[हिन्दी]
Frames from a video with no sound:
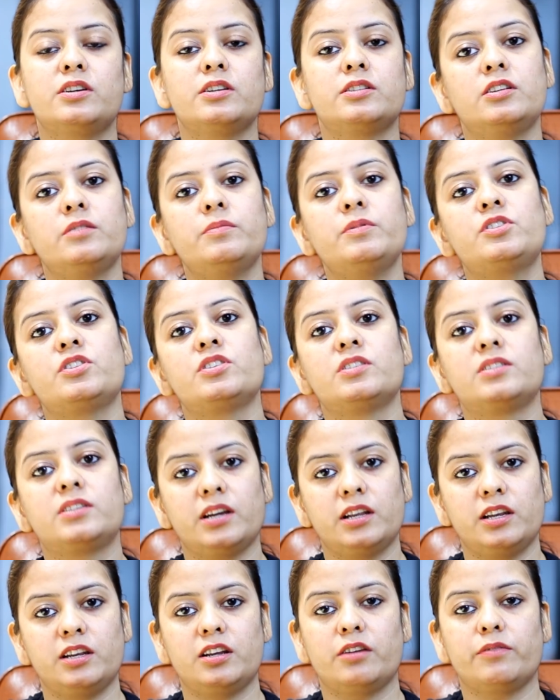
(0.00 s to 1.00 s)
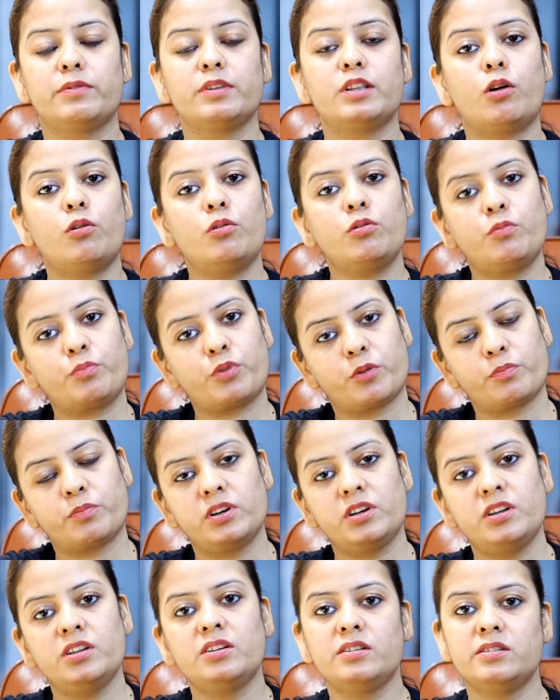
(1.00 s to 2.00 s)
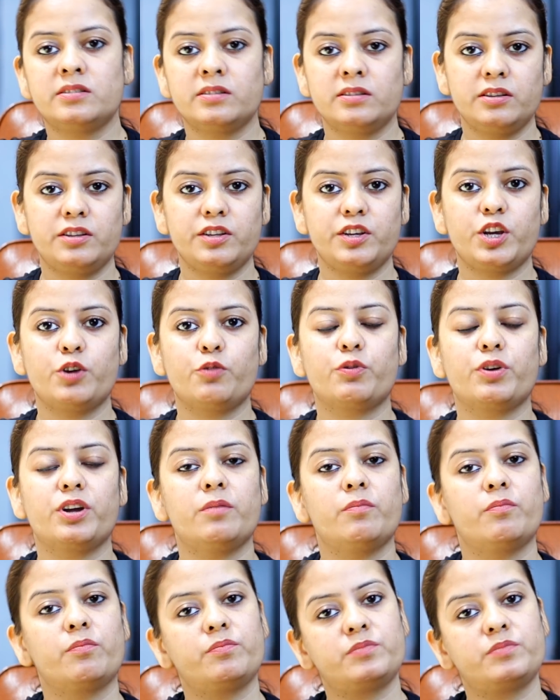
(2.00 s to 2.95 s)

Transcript: किसी भी चीज़ के लिए विदाउट प्रॉपरली रीज़न दिए हुए